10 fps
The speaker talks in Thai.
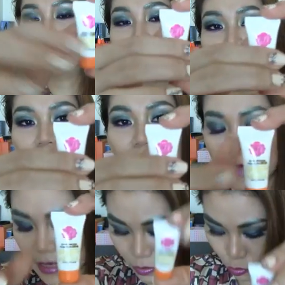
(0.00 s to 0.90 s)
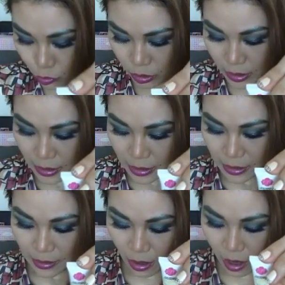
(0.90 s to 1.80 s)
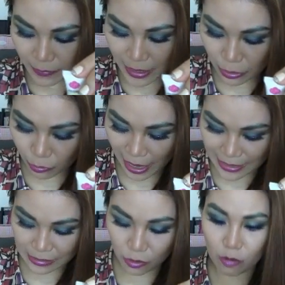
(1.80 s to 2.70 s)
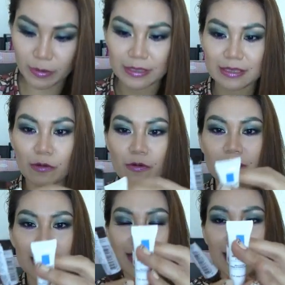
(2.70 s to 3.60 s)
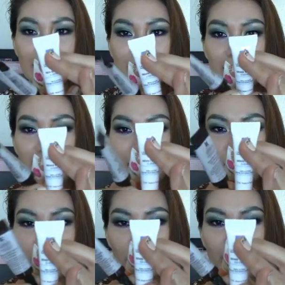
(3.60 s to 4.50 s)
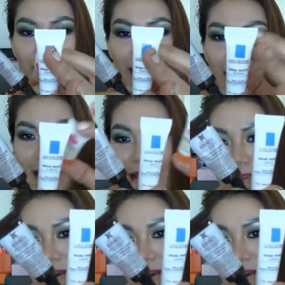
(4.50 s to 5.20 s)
ของหลอดคือไม่ได้ดูหลอดไม่ได้ดูไฮโซเหมือนเจ้าพวกนี้นะคะ คือไม่ได้ดูแบบว่าไฮ